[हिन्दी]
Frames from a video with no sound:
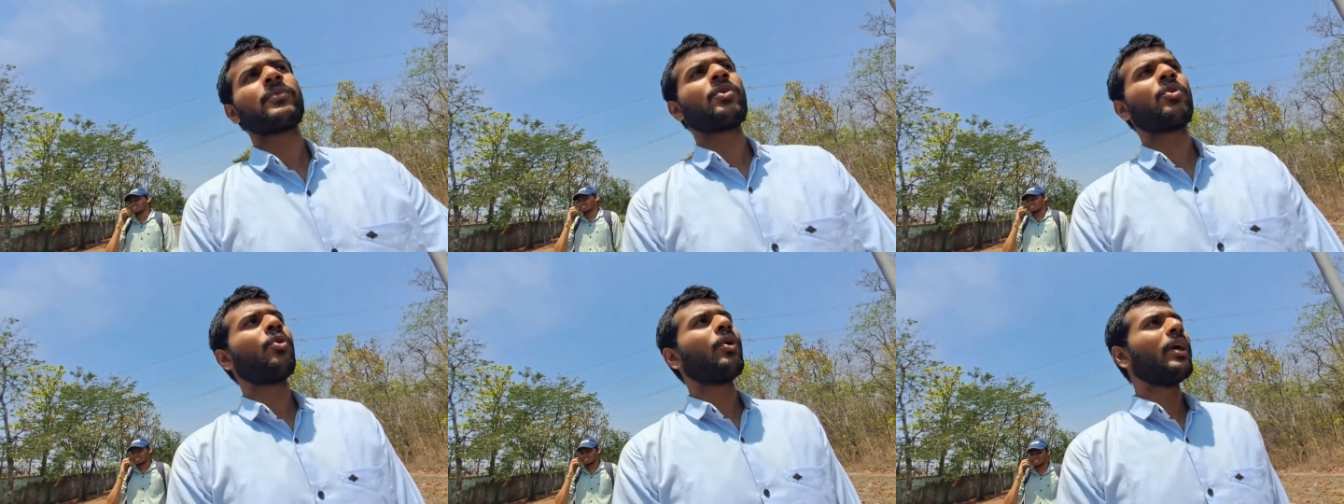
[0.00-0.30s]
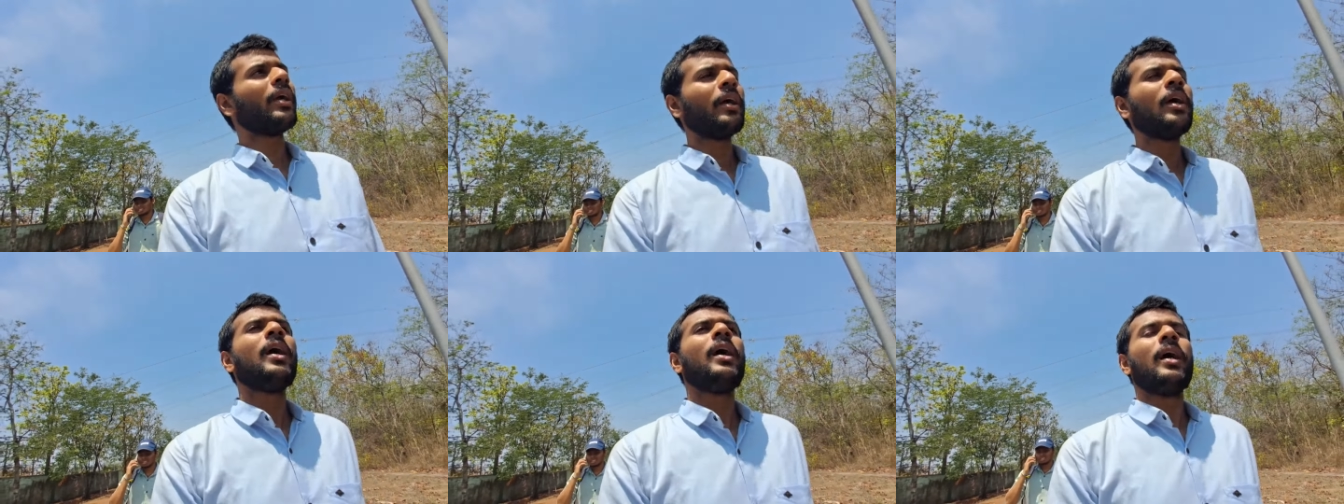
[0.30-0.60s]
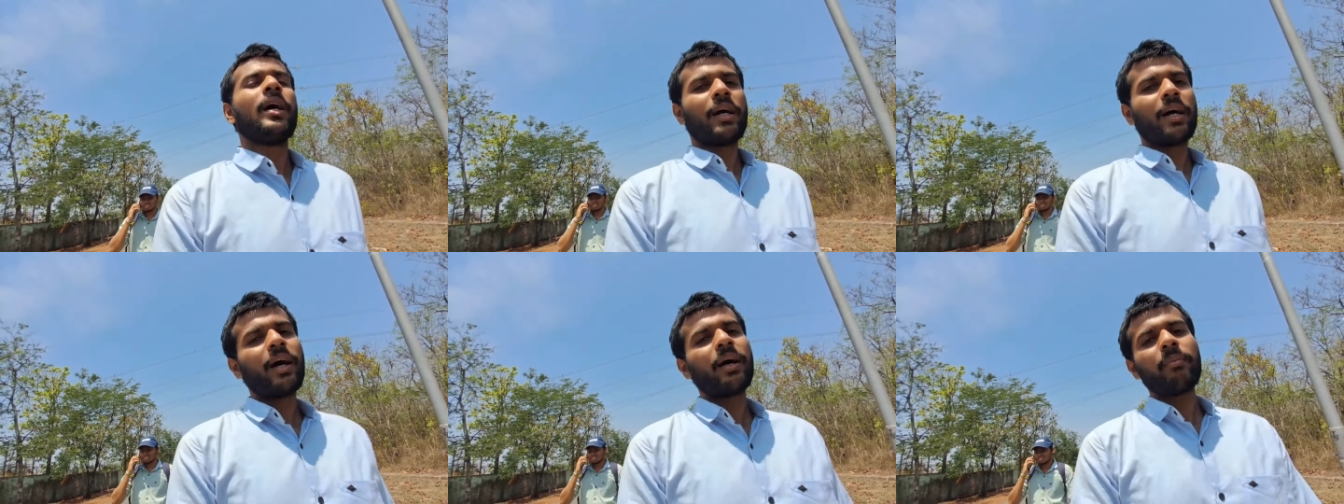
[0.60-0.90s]
कोई
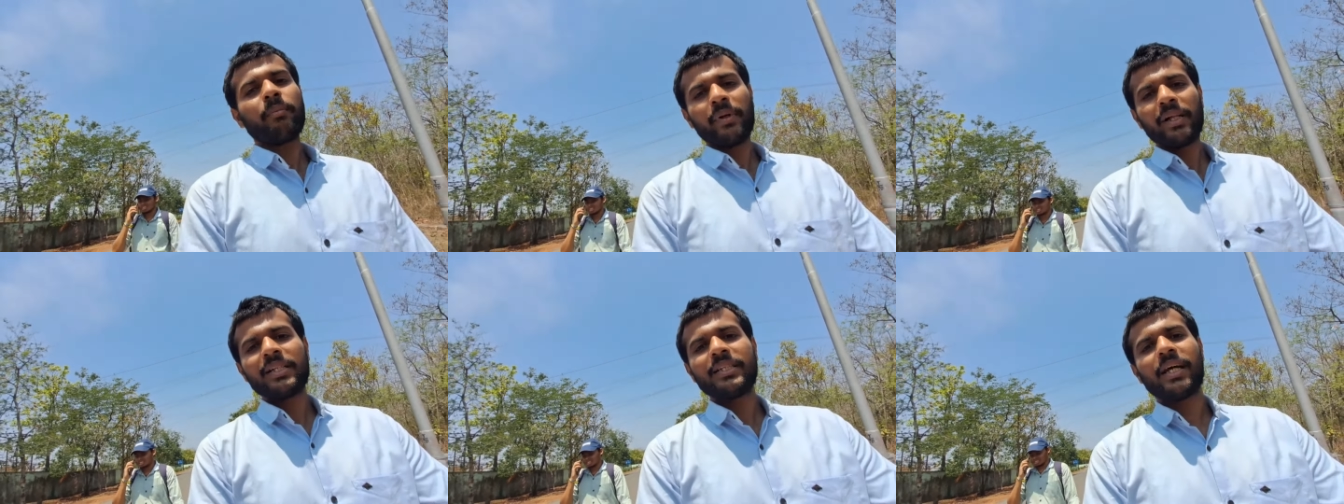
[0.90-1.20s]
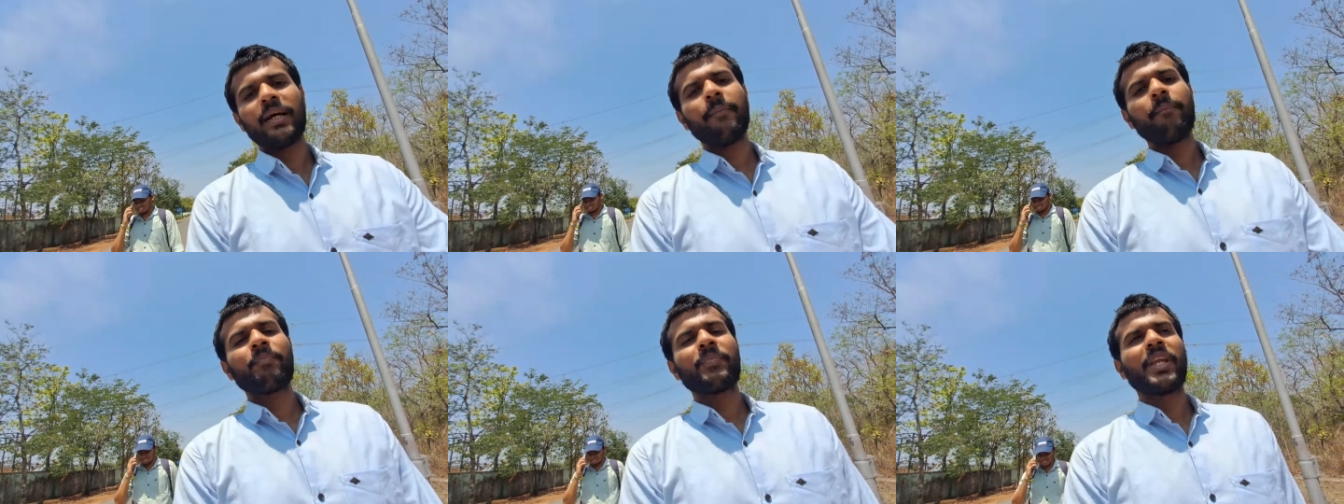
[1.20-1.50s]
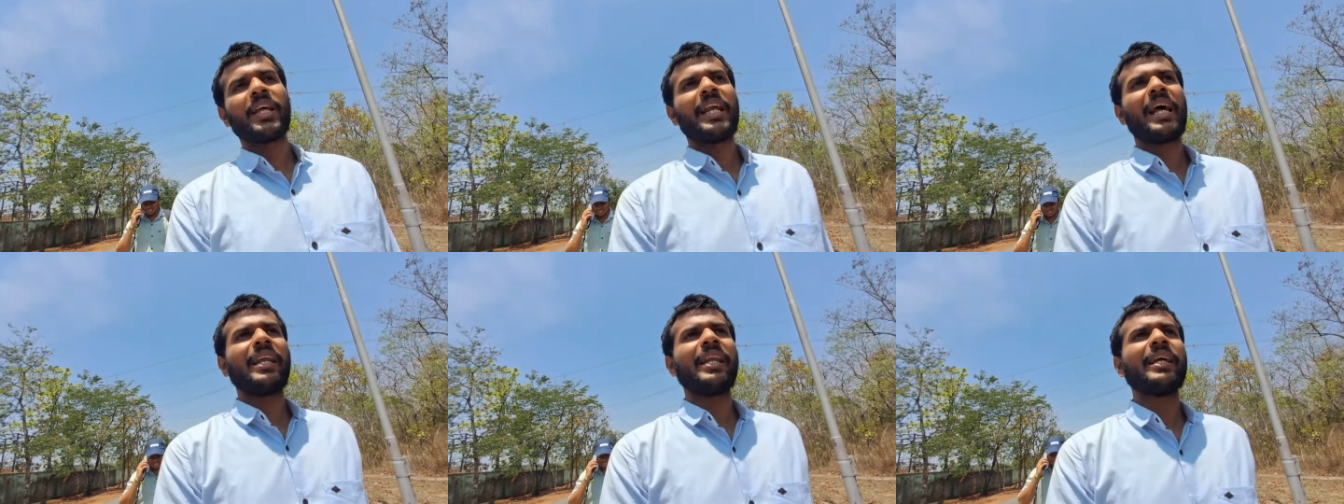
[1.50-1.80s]
घर मिल जाए
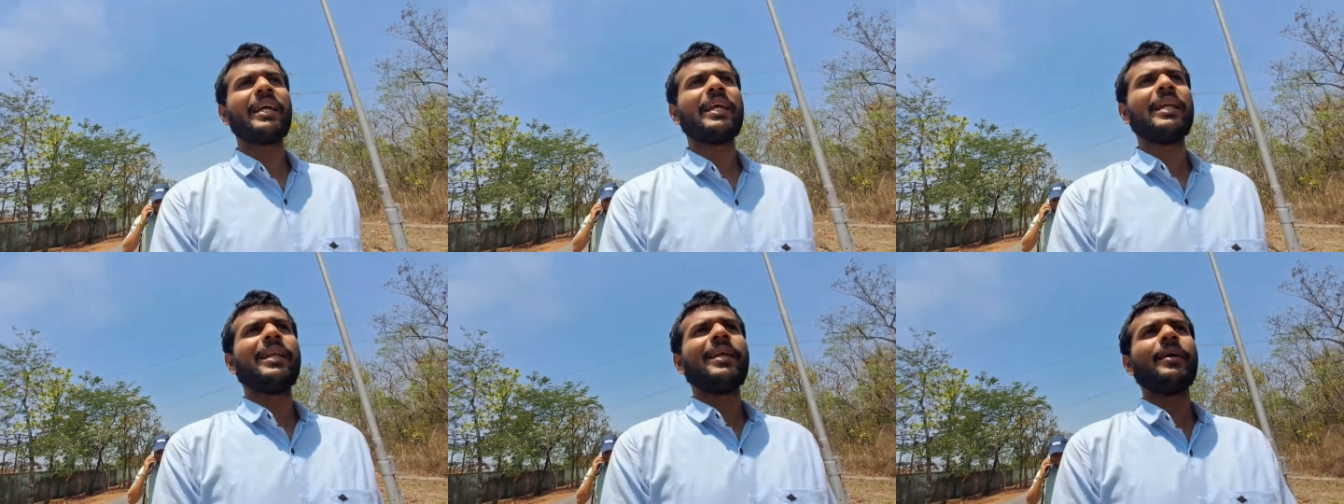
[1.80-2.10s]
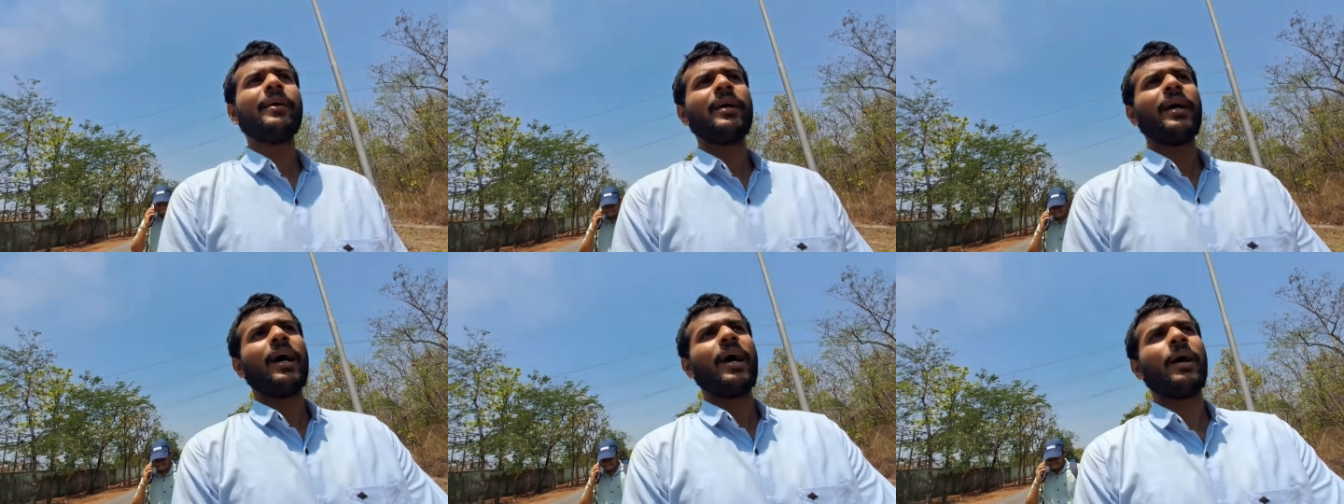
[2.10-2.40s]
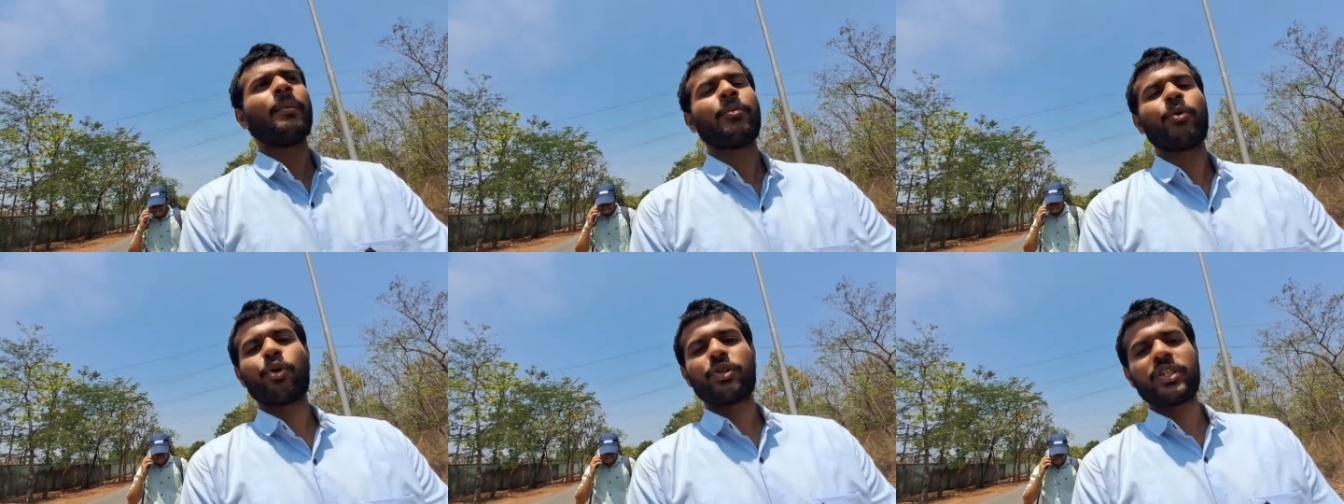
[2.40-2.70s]
रहने के लिए
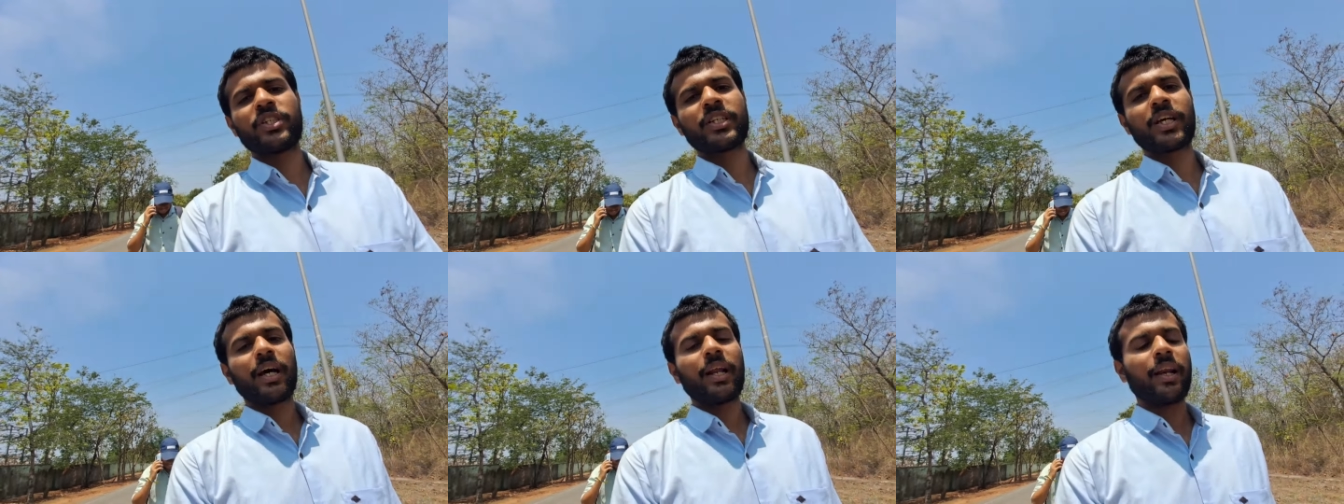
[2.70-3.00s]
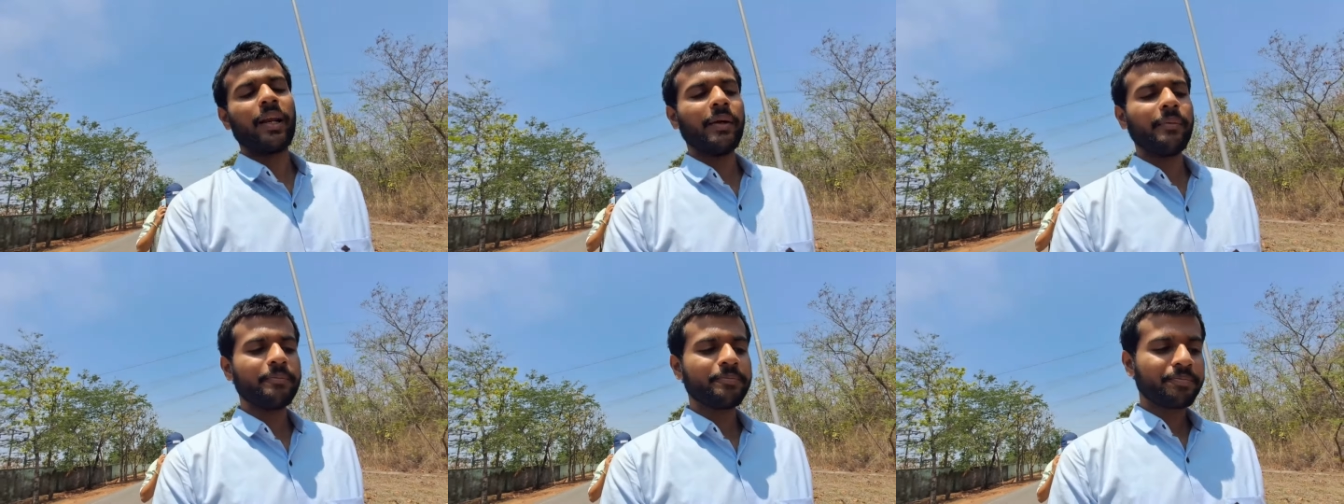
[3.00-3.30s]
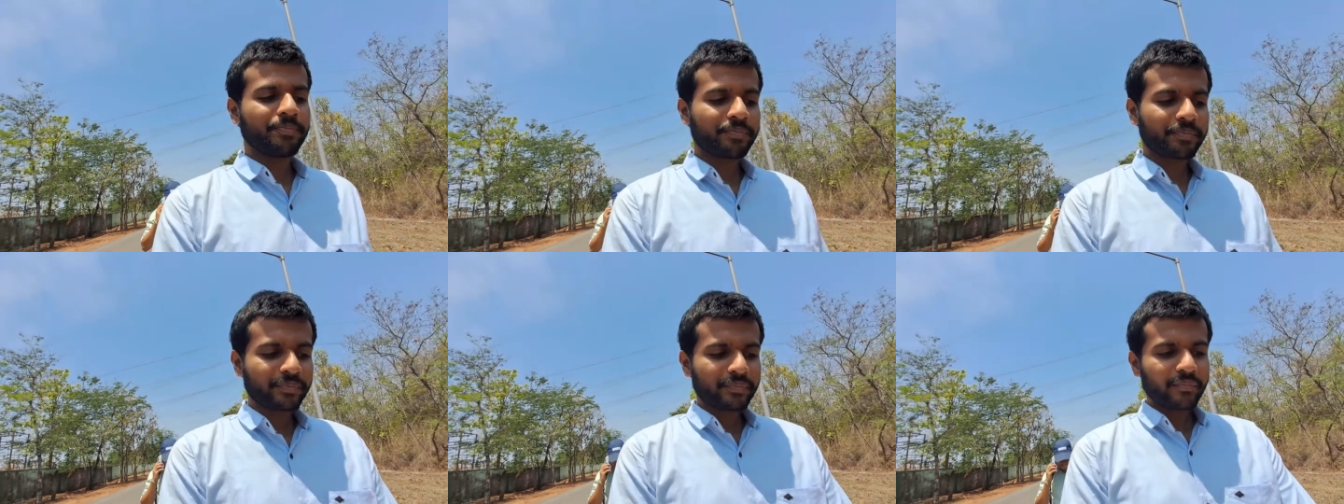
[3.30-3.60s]
हम कोशिश कर रहे
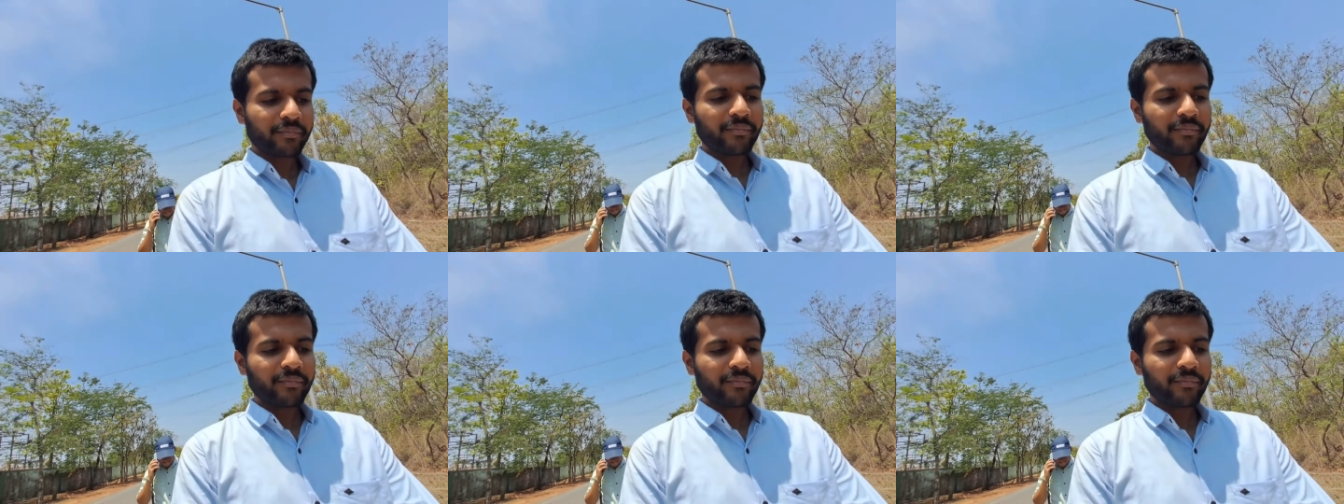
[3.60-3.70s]
हैं